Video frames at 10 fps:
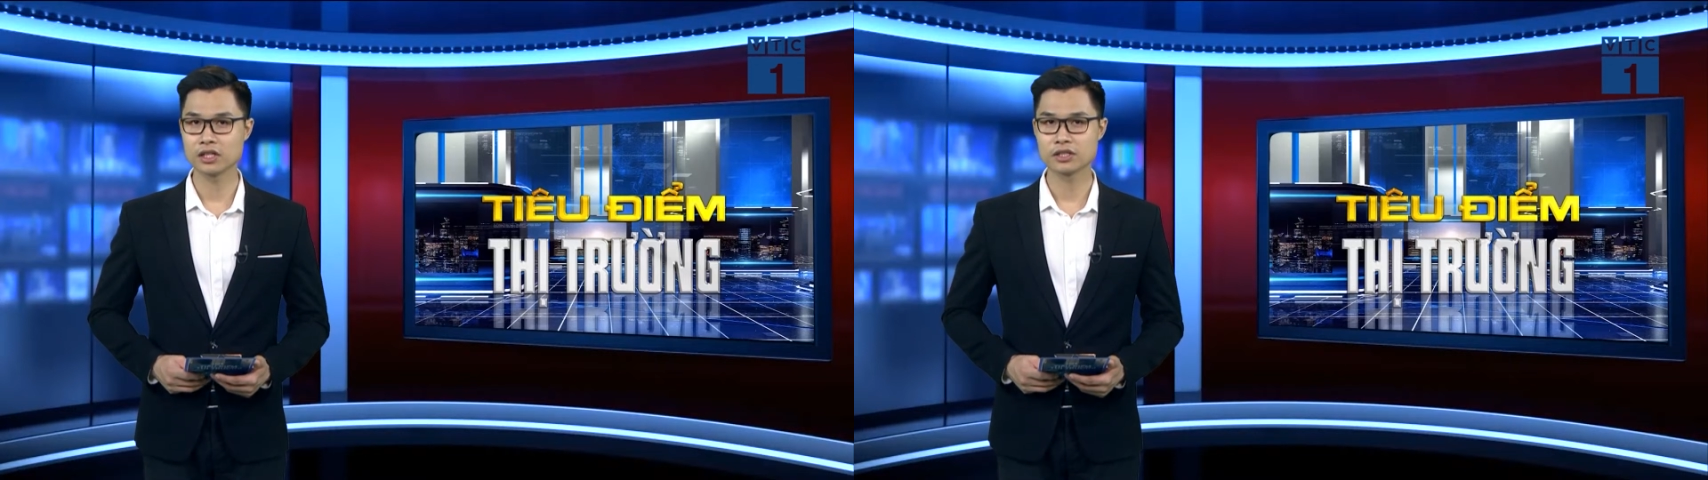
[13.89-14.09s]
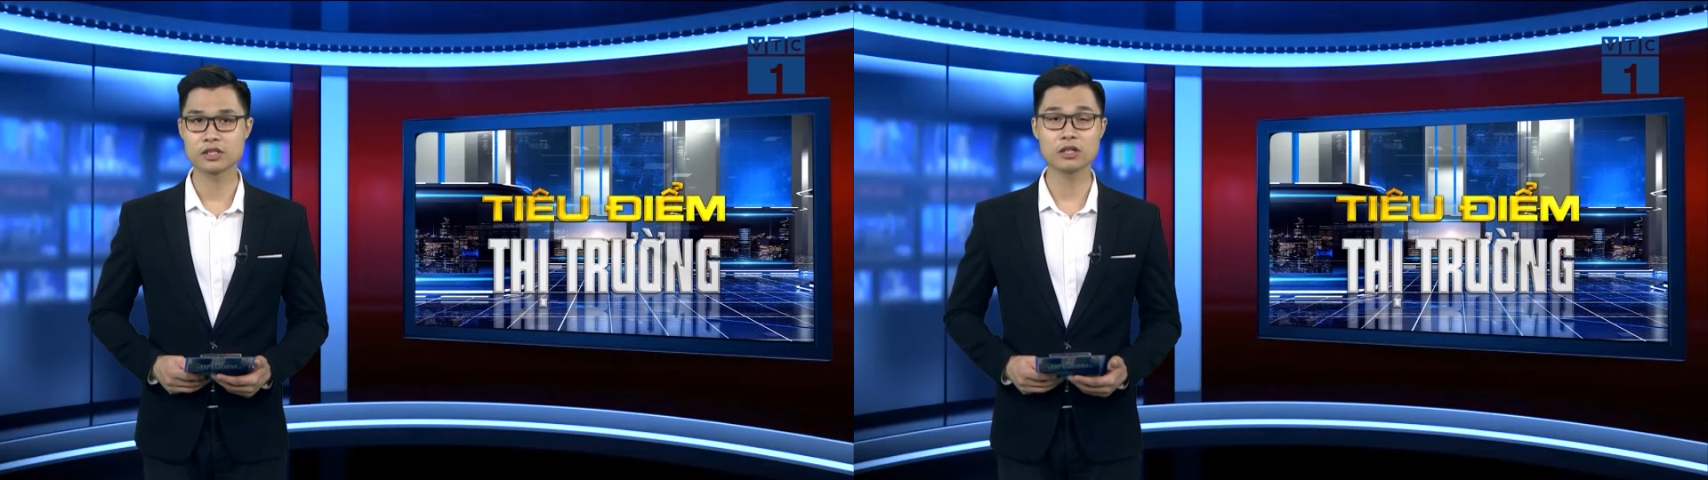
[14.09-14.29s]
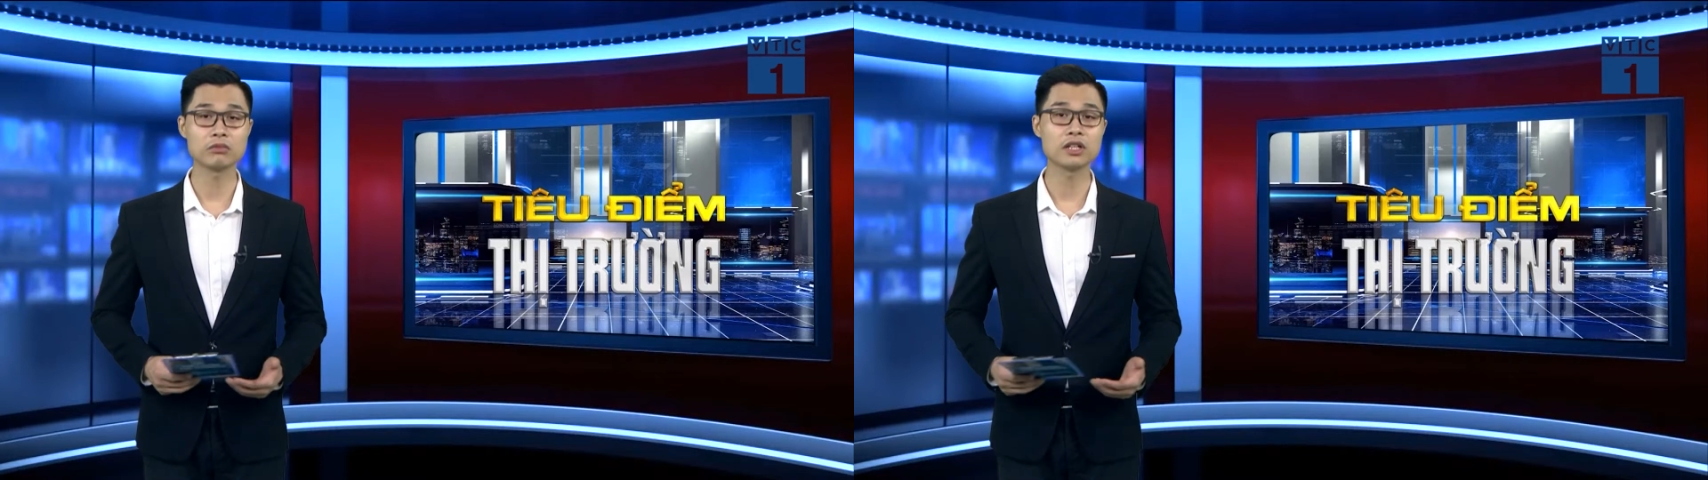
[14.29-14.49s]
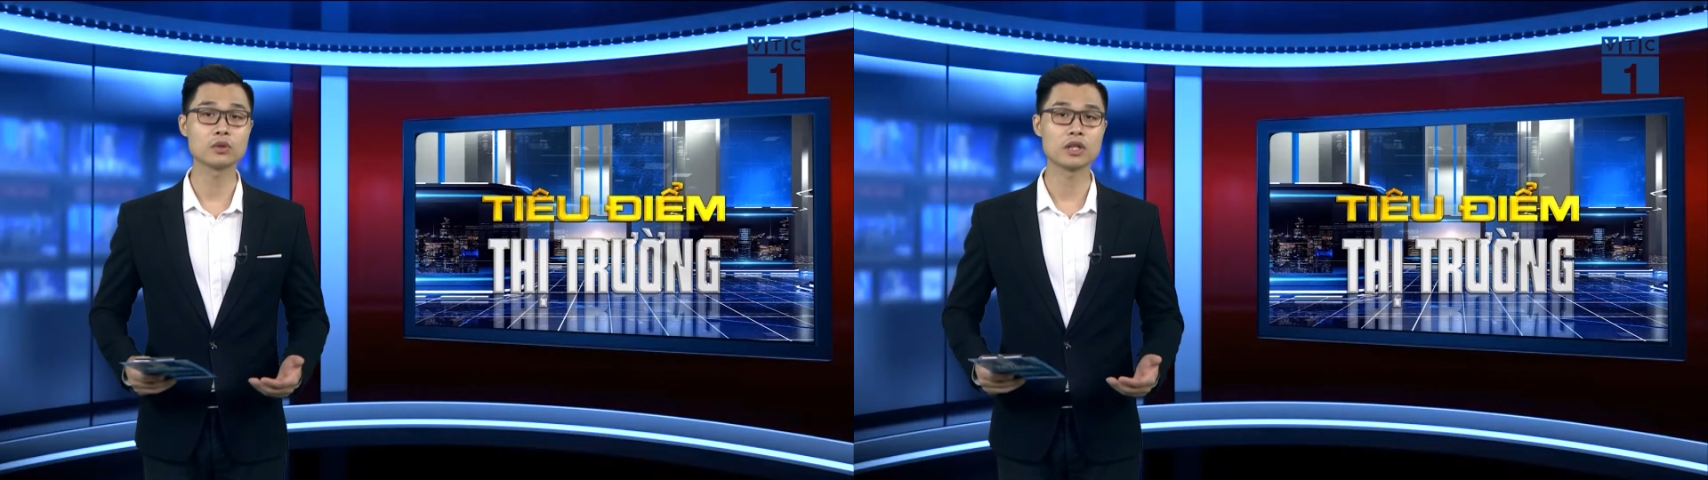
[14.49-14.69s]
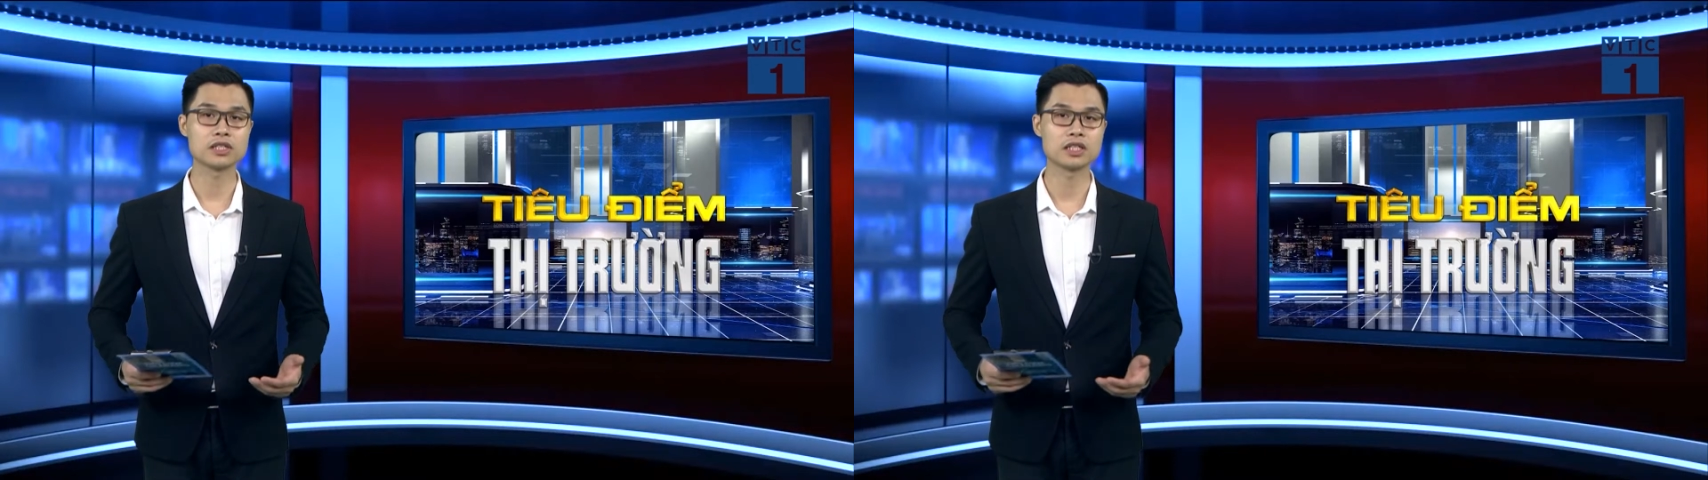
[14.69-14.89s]
chứ không đơn
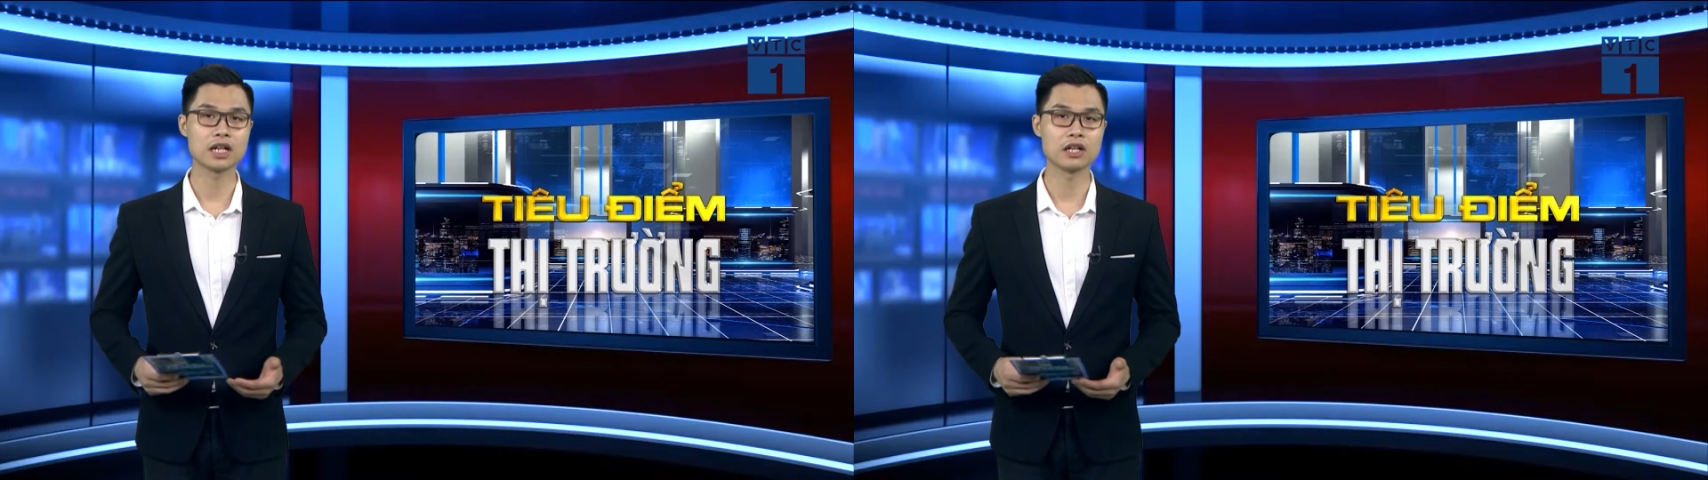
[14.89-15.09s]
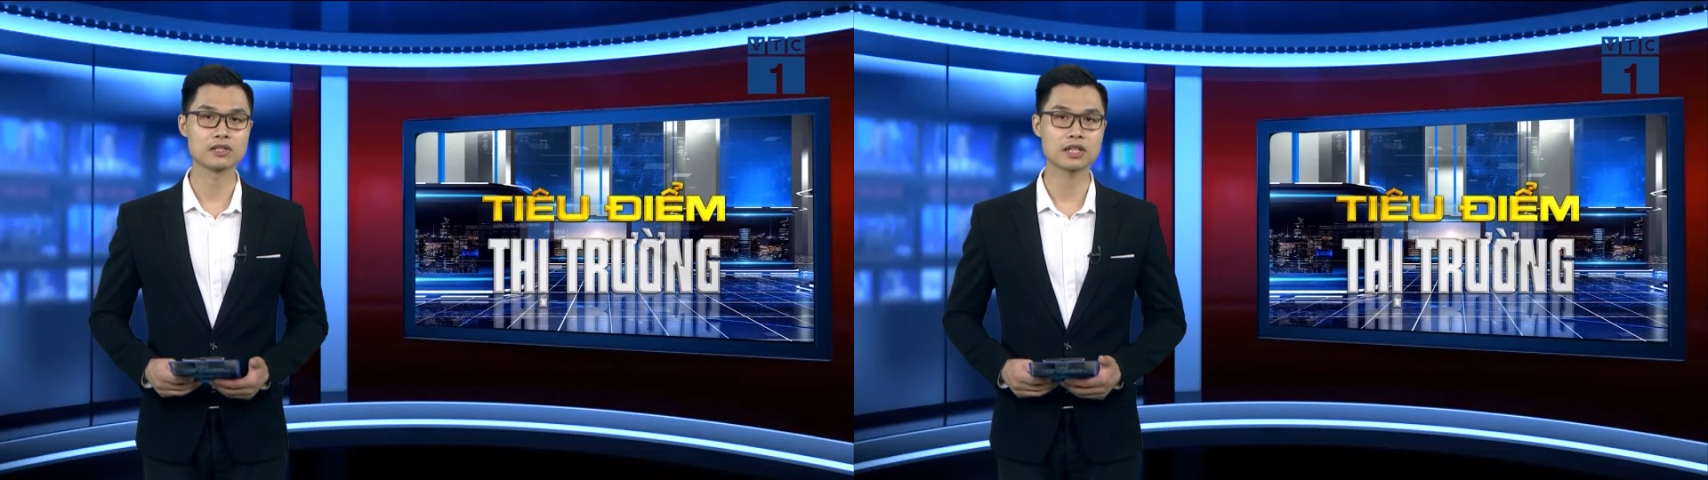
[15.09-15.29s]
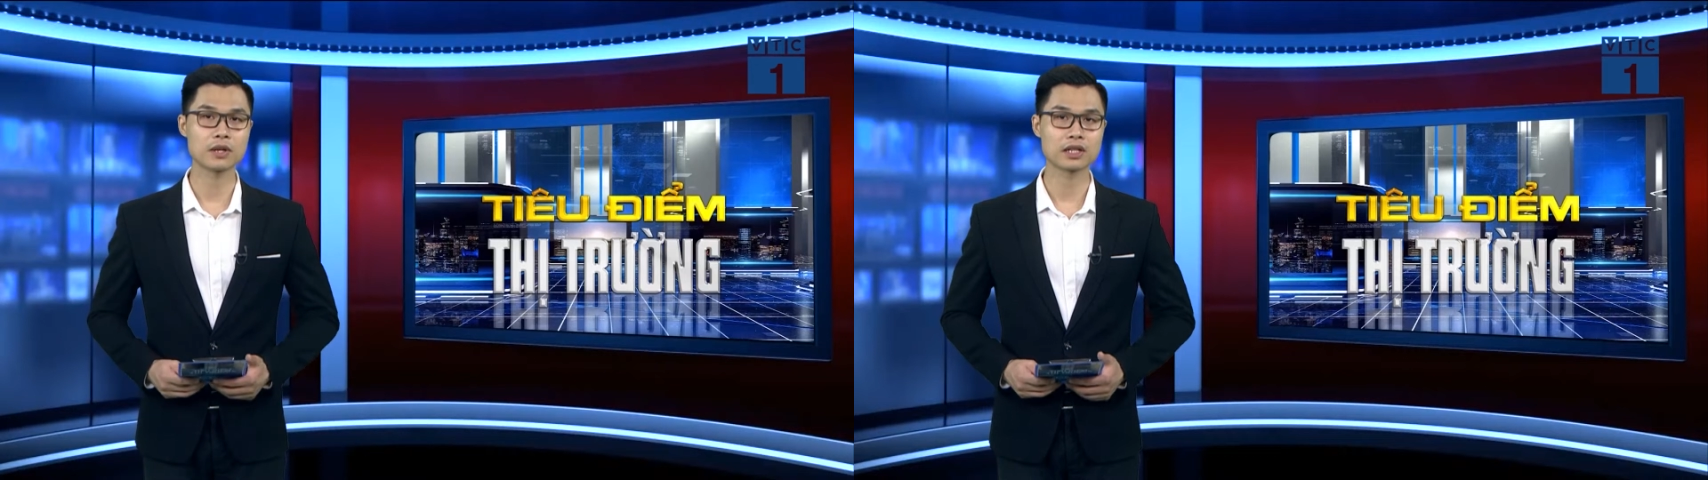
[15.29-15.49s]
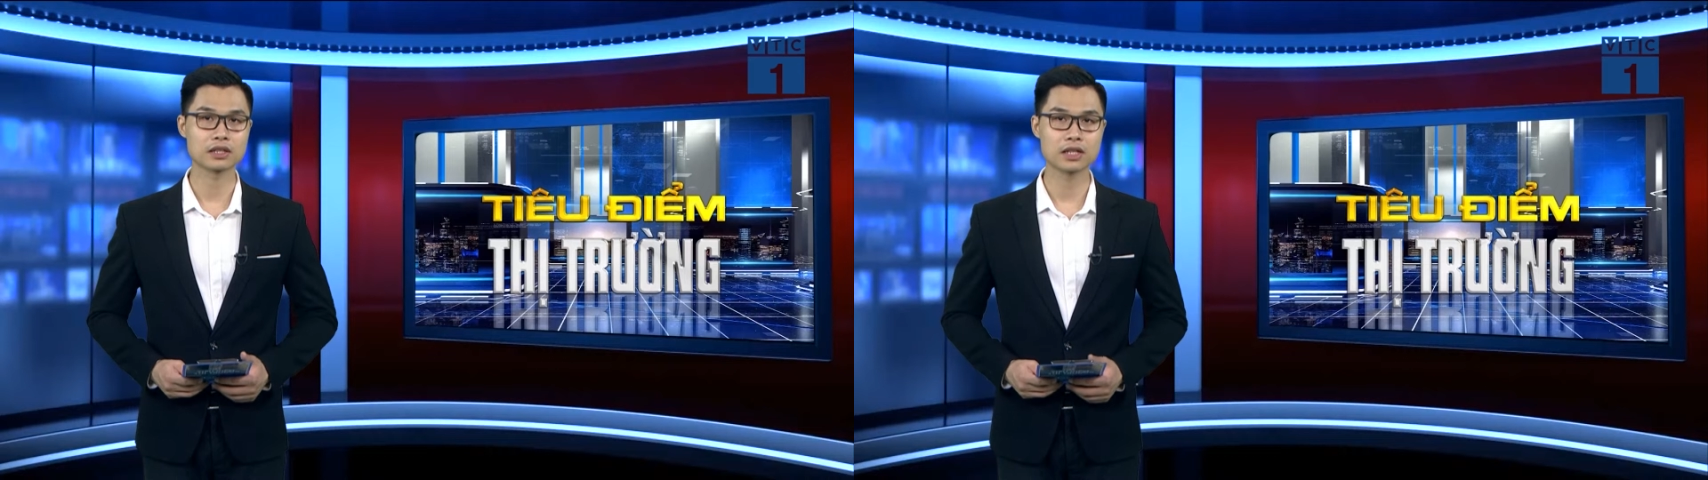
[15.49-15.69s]
thuần chỉ là ở giai đoạn